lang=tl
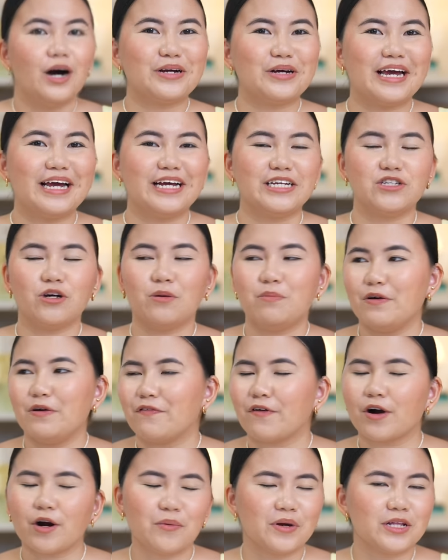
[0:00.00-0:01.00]
Okay, so
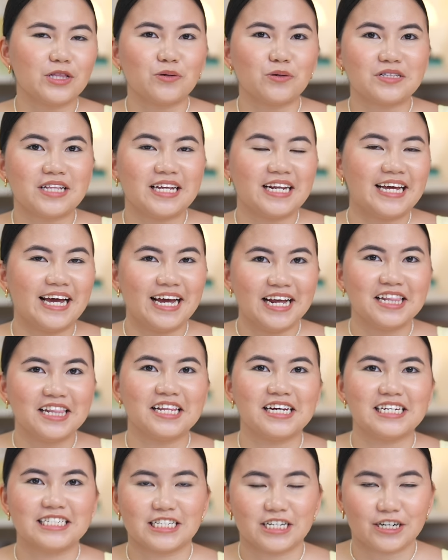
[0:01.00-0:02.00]
before we totally
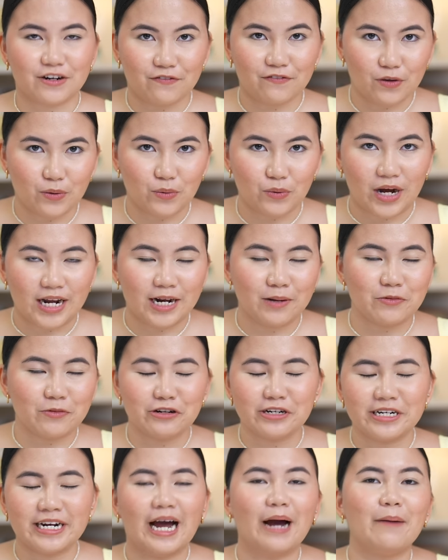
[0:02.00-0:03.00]
end this review, alam
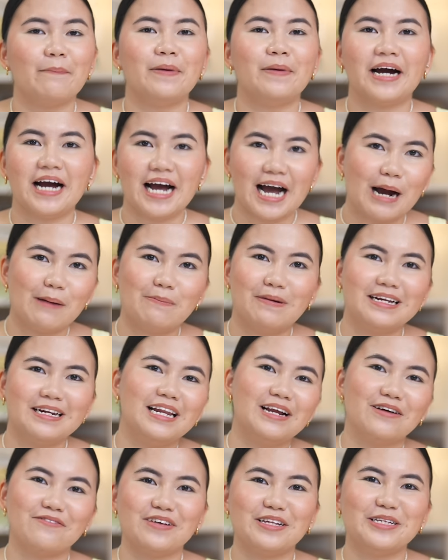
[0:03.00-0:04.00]
kong napakahaba
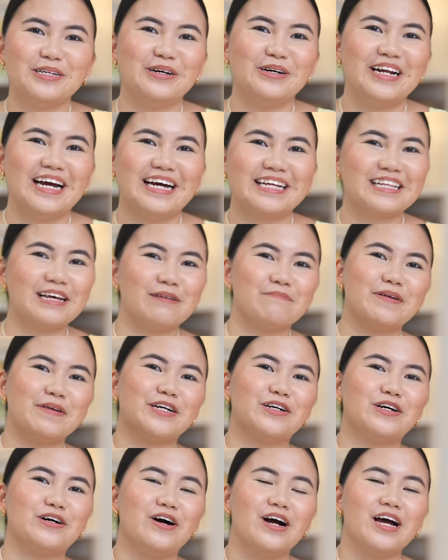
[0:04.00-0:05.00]
ng video natin.
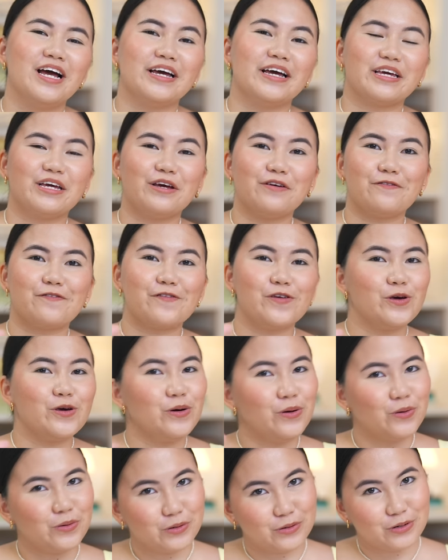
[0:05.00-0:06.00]
Pero if
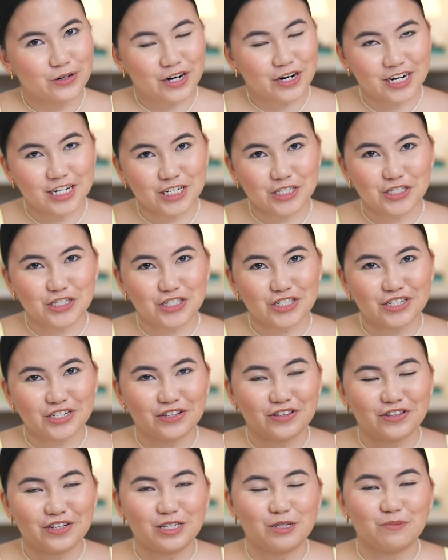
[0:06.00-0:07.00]
you reach
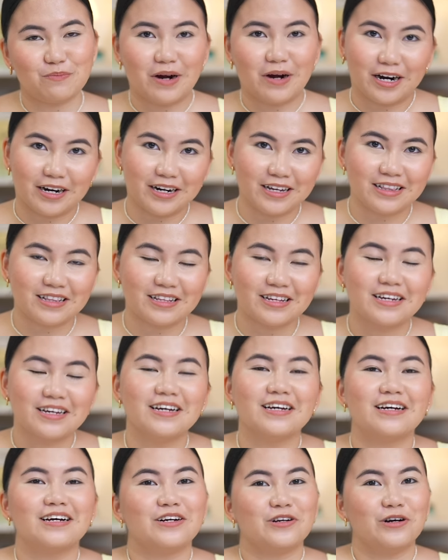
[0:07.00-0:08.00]
this part,
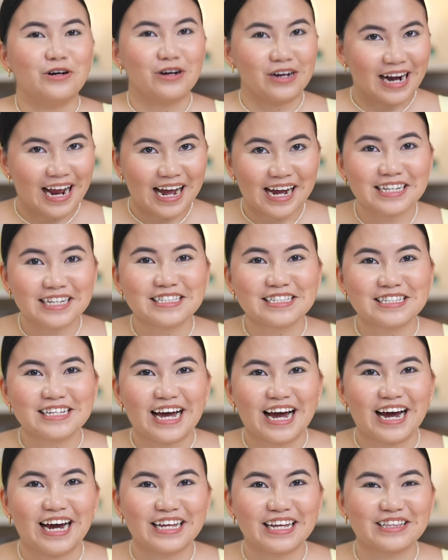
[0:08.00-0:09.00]
congrats!
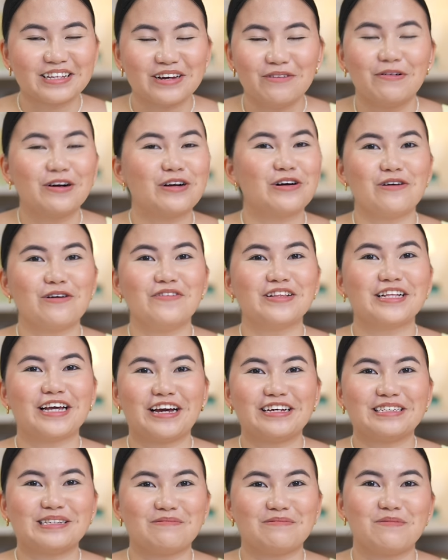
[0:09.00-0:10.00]
At mag-comment
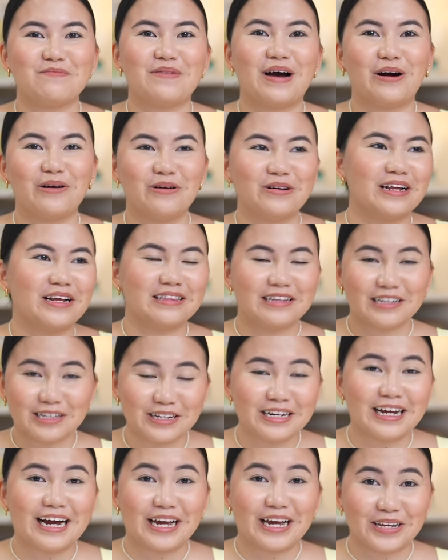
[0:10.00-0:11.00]
kayo sa baba kung nandito
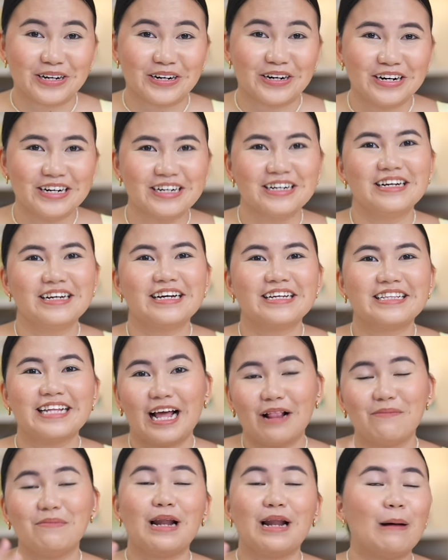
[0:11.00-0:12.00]
na kayo
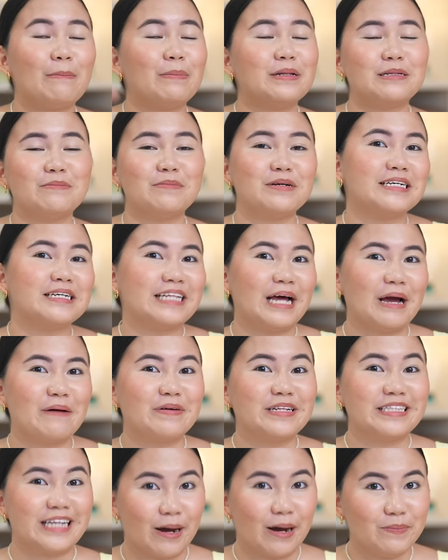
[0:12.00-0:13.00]
dahil malapit naman na tayo
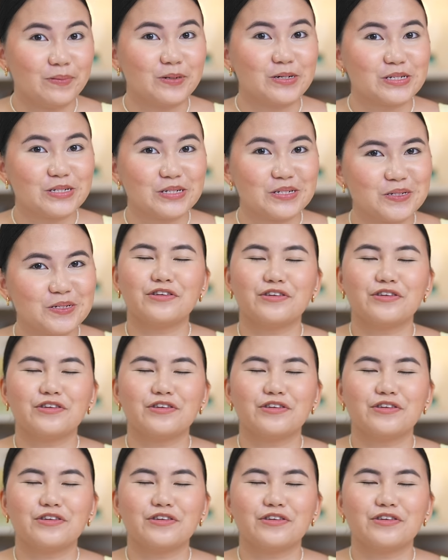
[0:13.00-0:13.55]
matapos.